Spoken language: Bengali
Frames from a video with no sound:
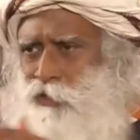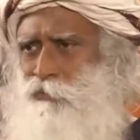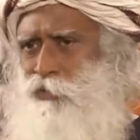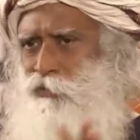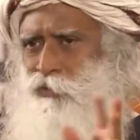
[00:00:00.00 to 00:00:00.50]

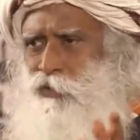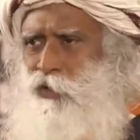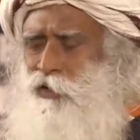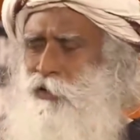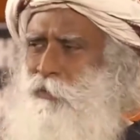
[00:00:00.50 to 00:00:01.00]
কাউকে জিজ্ঞেস
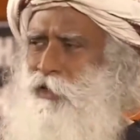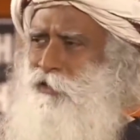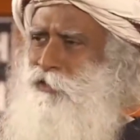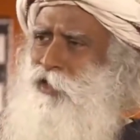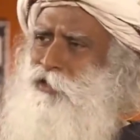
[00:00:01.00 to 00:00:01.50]
করুন
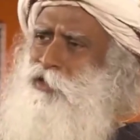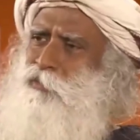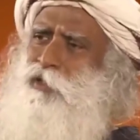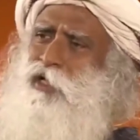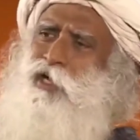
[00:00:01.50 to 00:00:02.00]

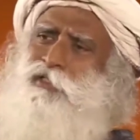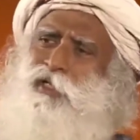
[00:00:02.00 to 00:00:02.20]
আপনারা চিকিৎসা